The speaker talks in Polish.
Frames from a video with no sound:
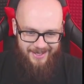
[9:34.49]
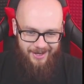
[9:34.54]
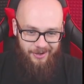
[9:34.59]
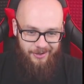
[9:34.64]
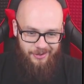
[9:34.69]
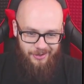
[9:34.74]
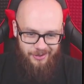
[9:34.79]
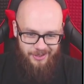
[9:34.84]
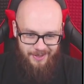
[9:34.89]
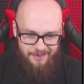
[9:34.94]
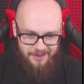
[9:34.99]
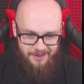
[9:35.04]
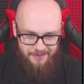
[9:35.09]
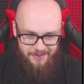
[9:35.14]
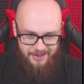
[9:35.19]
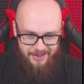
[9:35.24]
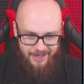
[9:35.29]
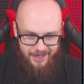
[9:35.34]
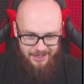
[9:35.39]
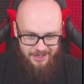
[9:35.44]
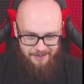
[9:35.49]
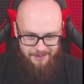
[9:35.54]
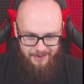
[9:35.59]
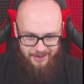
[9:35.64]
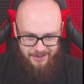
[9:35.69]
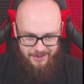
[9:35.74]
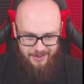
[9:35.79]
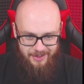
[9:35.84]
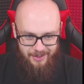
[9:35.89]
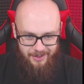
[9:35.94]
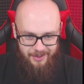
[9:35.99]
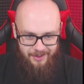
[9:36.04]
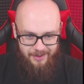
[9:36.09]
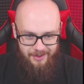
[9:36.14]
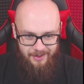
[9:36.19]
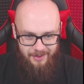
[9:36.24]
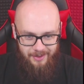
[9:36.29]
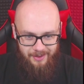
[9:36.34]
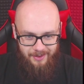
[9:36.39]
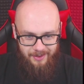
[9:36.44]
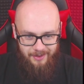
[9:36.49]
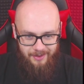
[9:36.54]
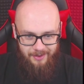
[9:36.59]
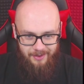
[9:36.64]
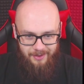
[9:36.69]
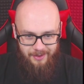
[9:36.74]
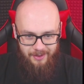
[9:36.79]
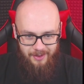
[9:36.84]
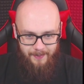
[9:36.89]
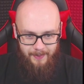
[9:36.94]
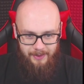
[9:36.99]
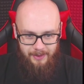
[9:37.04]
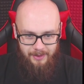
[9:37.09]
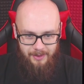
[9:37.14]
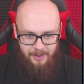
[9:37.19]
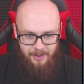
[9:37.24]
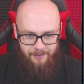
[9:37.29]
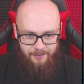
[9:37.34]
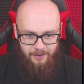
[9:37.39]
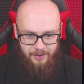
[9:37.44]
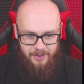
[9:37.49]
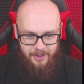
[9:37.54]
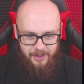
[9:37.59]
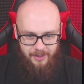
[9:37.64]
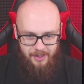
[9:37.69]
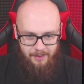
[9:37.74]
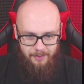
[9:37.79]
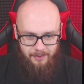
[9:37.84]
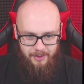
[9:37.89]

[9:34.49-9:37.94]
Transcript: O, ktoś tam sobie skaże, patrzcie, o. Chyba na telefonie gra,